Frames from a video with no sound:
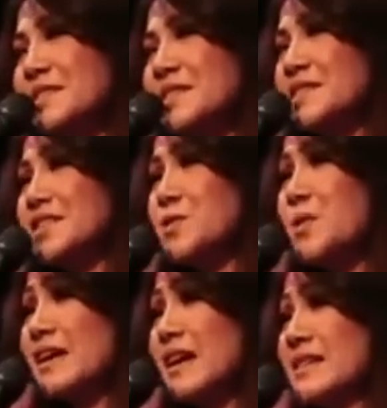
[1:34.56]
Itu
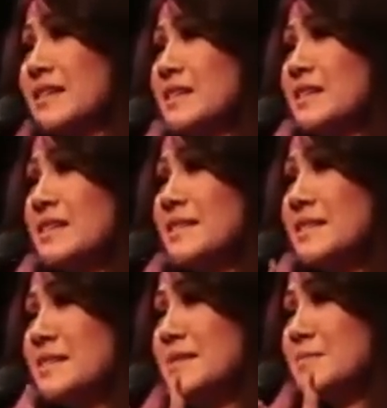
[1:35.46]
akan
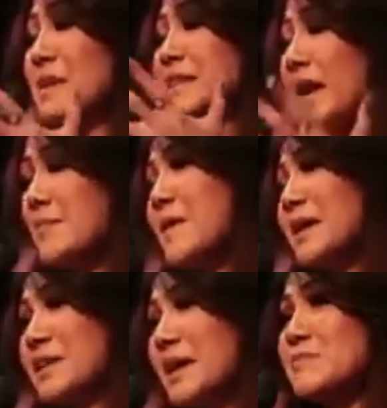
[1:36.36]

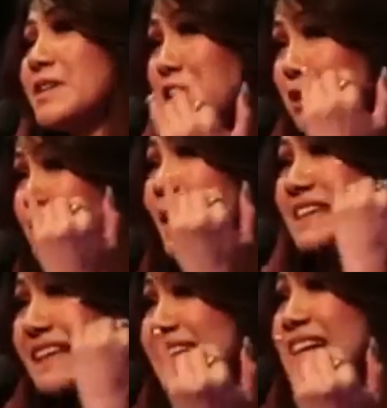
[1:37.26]
berdampak dalam kehidupan
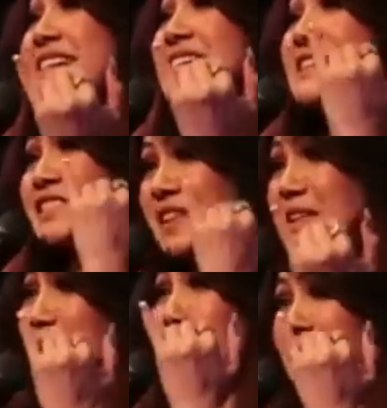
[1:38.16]
kita
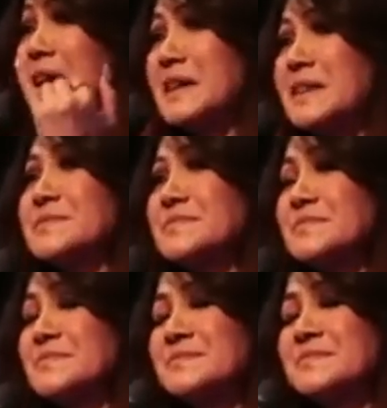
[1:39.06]
setiap hari.
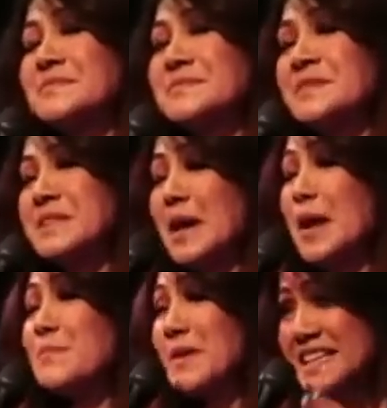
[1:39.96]

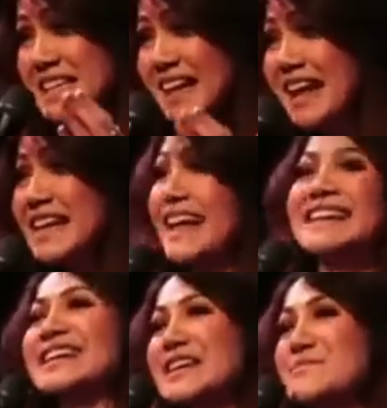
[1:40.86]
Dalam perjalanan
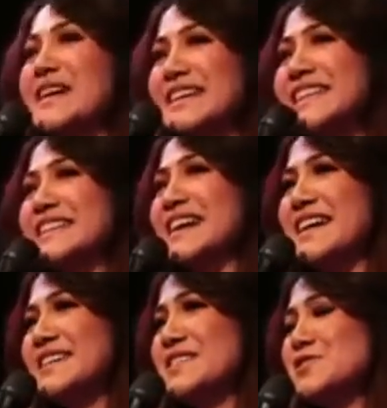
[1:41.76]
iman kita.
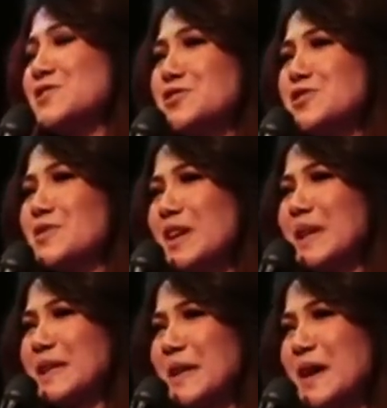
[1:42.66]
Setuju boleh
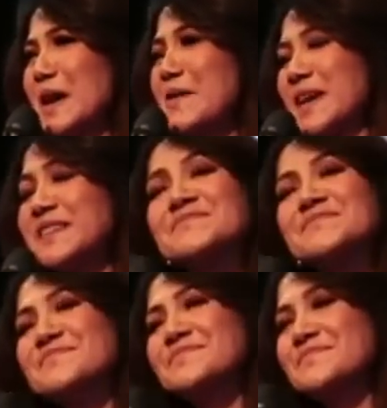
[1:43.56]
katakan amin.
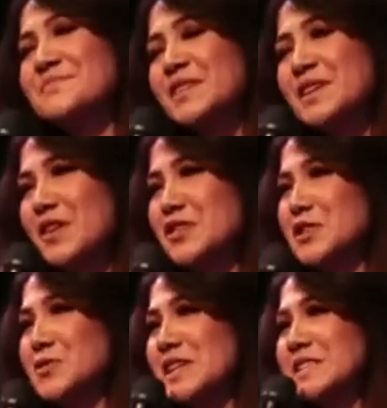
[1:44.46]

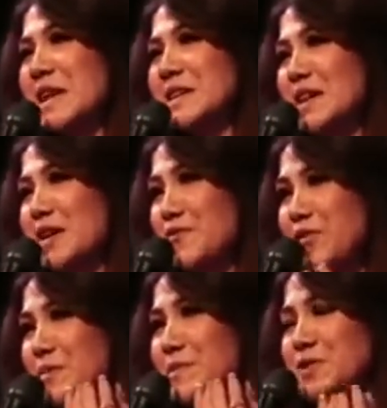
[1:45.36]
Ada satu kisah dalam
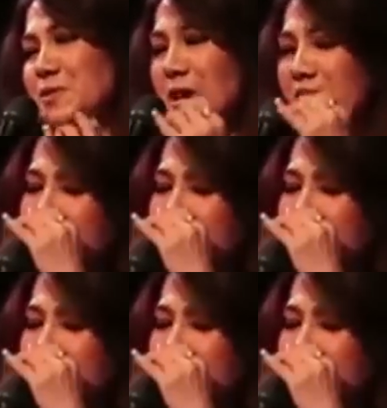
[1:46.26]
firman Tuhan.